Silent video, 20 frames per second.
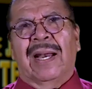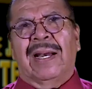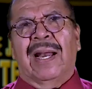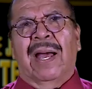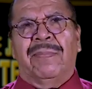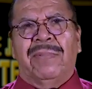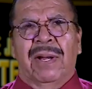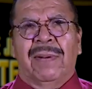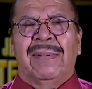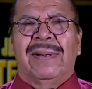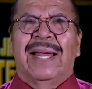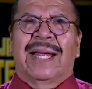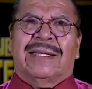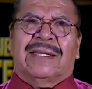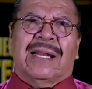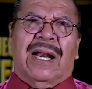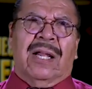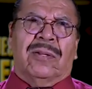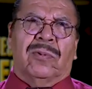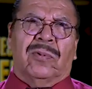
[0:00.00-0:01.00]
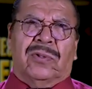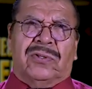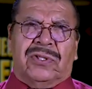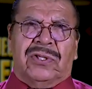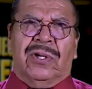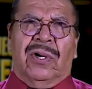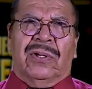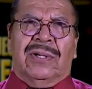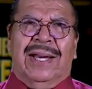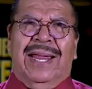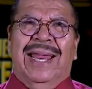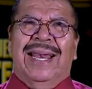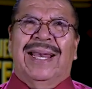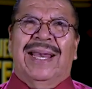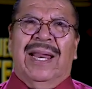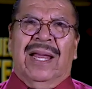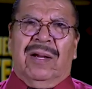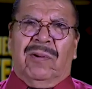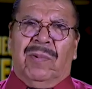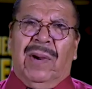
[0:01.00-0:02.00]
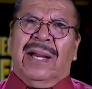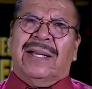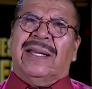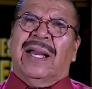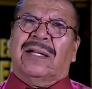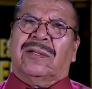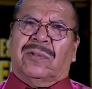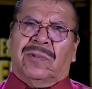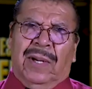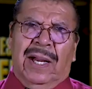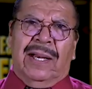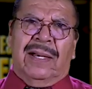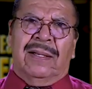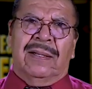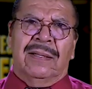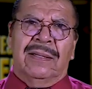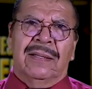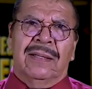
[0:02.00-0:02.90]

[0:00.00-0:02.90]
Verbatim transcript: la Biblia traducción en lenguaje actual,